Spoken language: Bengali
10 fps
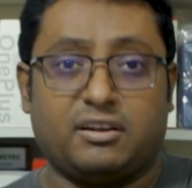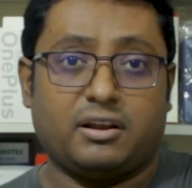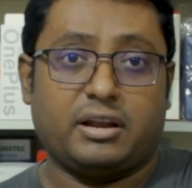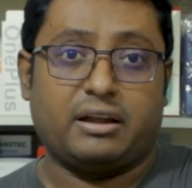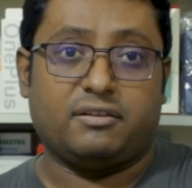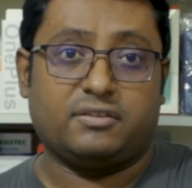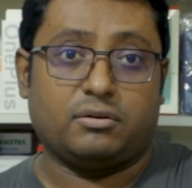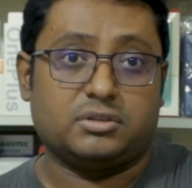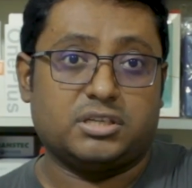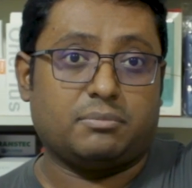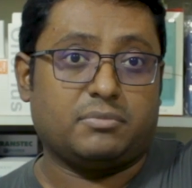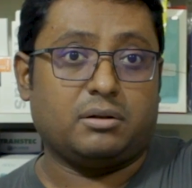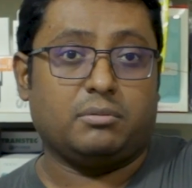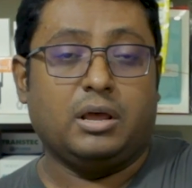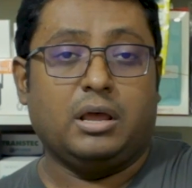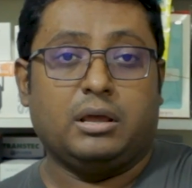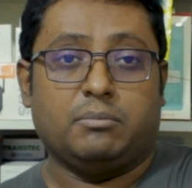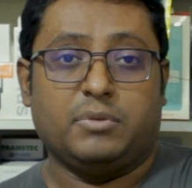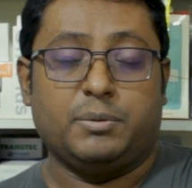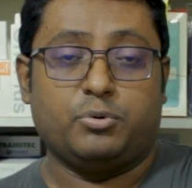সেন্টারের অ্যাড্রেসটা হচ্ছে আপনার
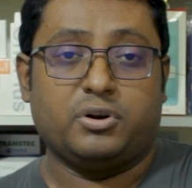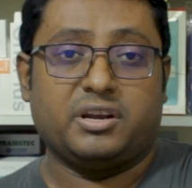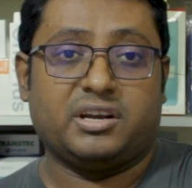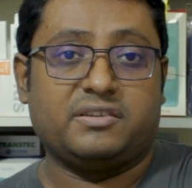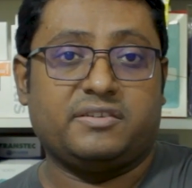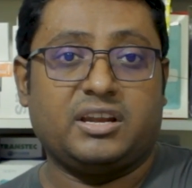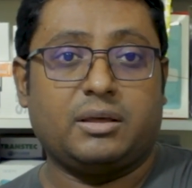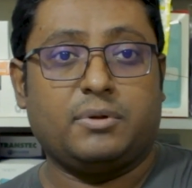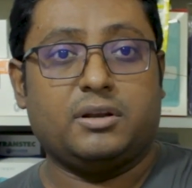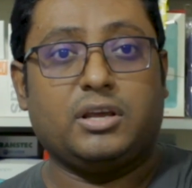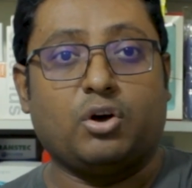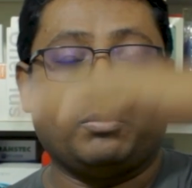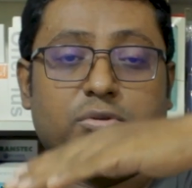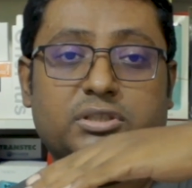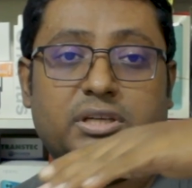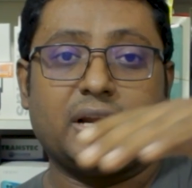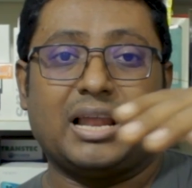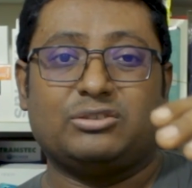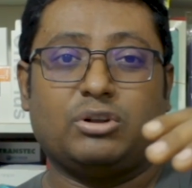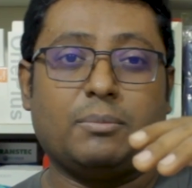মিরপুর ক্রিকেট স্টেডিয়ামের ঠিক অপোজিটে
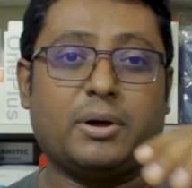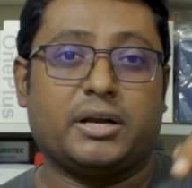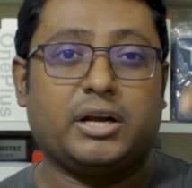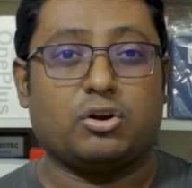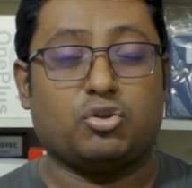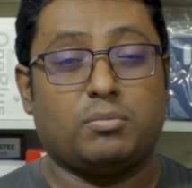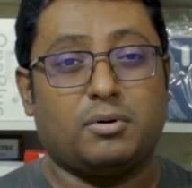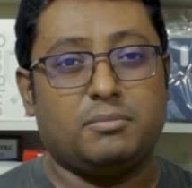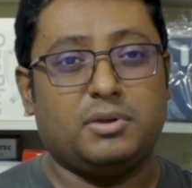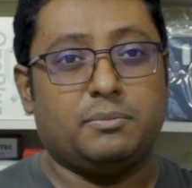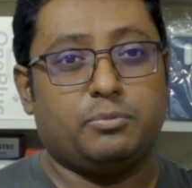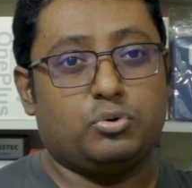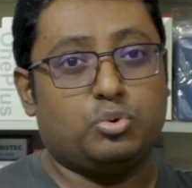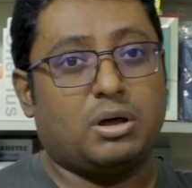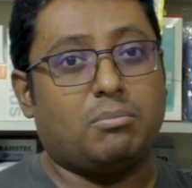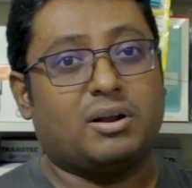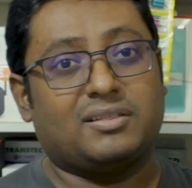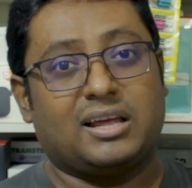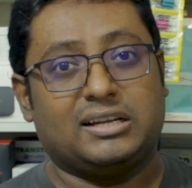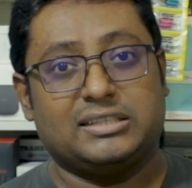গ্লাসওয়ালা মার্কেট অথবা মিরপুর দুই নম্বর
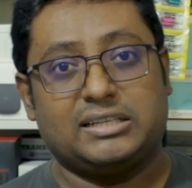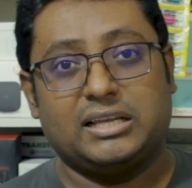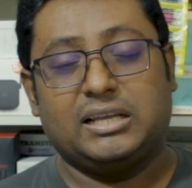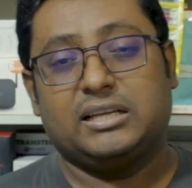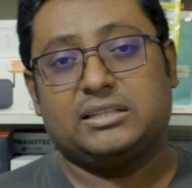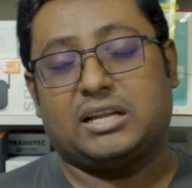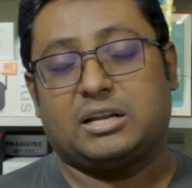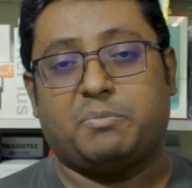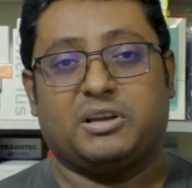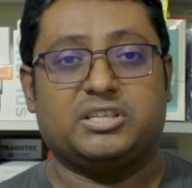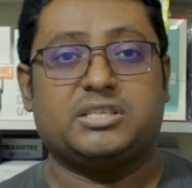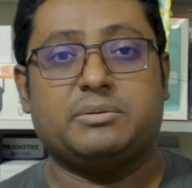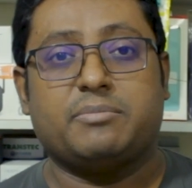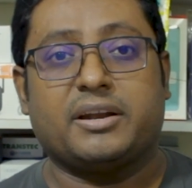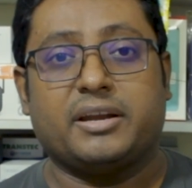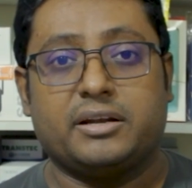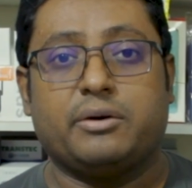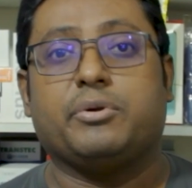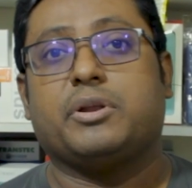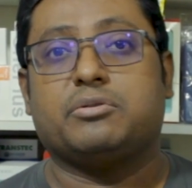থানা যেটা থানার পাশে যে মার্কেটটা
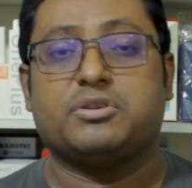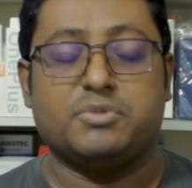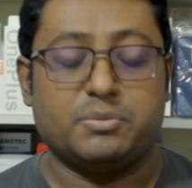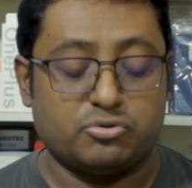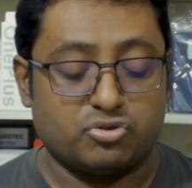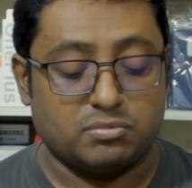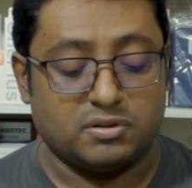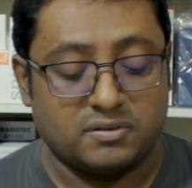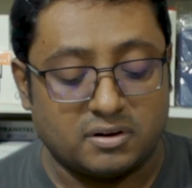ওইটি হচ্ছে মিরপুর শপিং